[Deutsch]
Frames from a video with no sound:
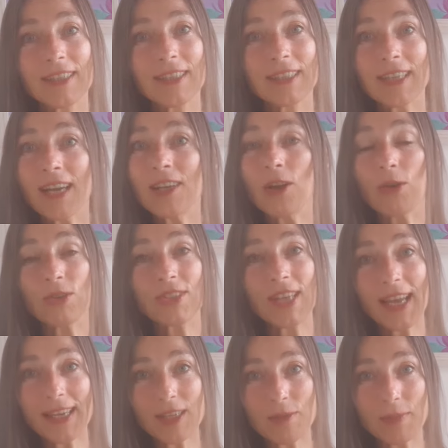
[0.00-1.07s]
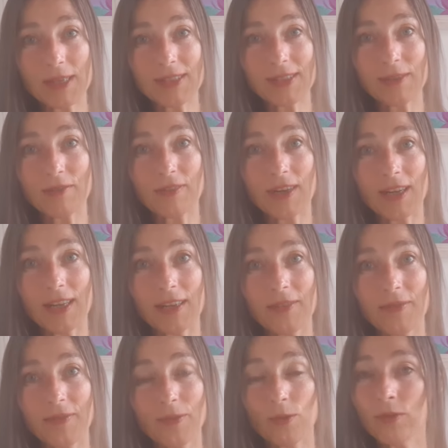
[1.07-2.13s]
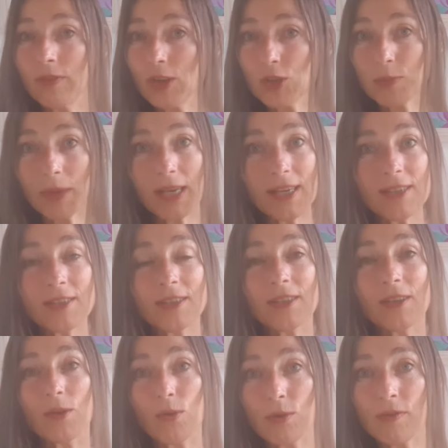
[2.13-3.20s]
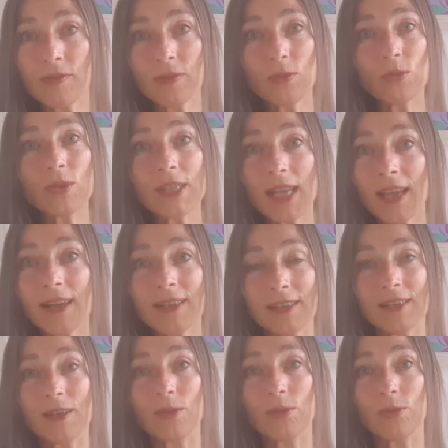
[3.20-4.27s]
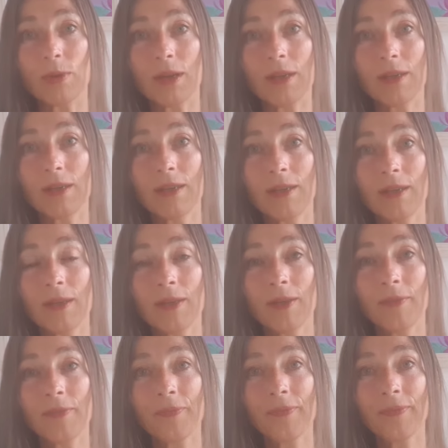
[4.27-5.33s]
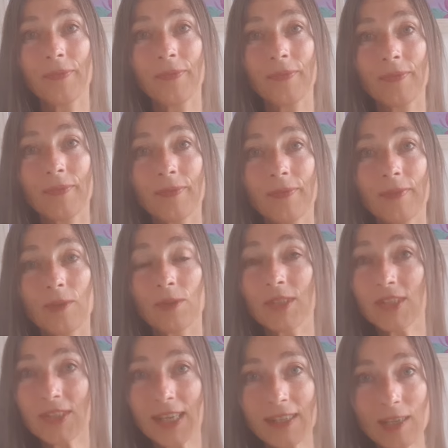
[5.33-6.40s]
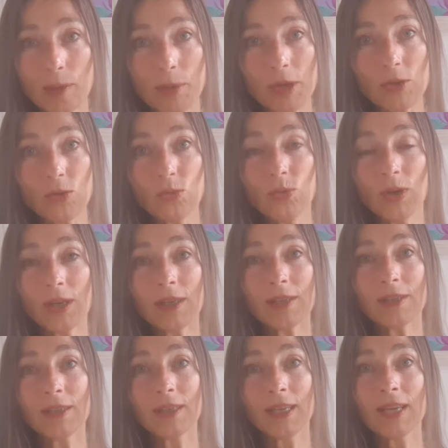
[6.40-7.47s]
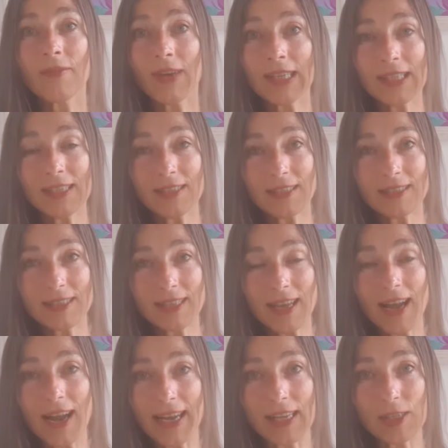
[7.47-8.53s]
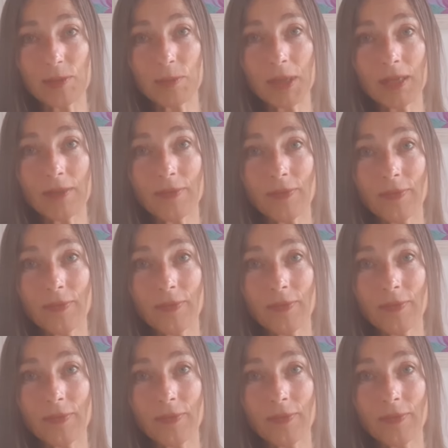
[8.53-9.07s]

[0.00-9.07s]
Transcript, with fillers: kann auch seine Maske fallen. Und wir sprechen offen und ehrlich darüber. Und es geht aber nur, weil ich jetzt geheilt bin